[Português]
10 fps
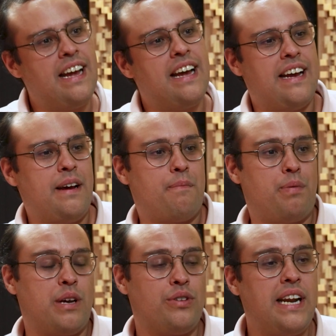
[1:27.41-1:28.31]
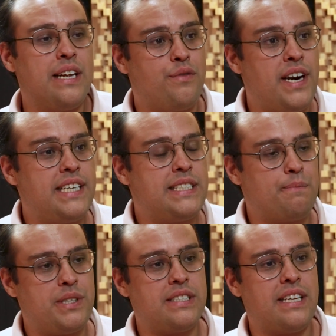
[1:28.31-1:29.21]
Uhum. Porque o telhado verde você
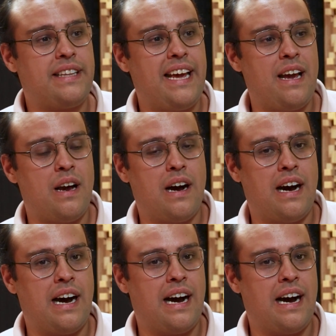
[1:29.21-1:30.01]
precisa ter a, a,